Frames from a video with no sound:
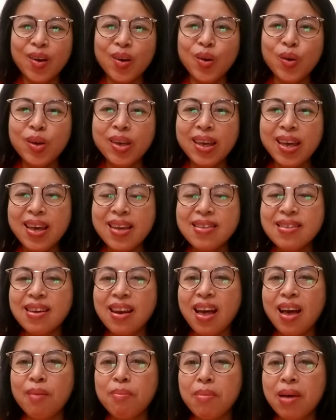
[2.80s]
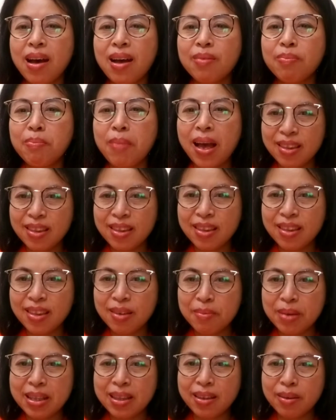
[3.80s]
Oke, selamat pagi
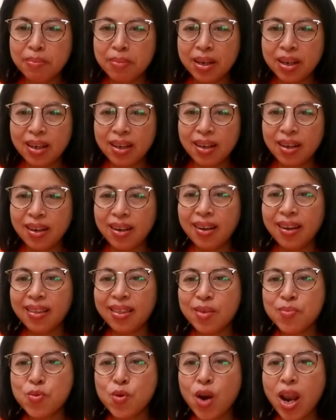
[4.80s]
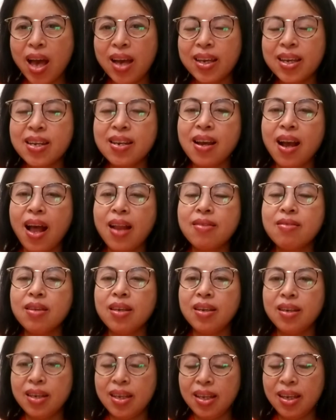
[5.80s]
teman-teman. Ketemu lagi dengan
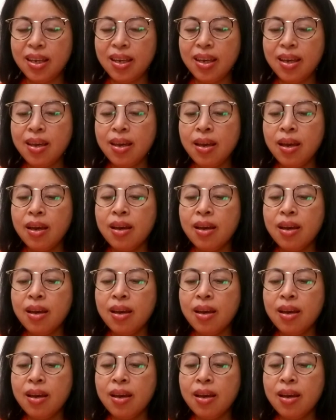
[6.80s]
Cindy.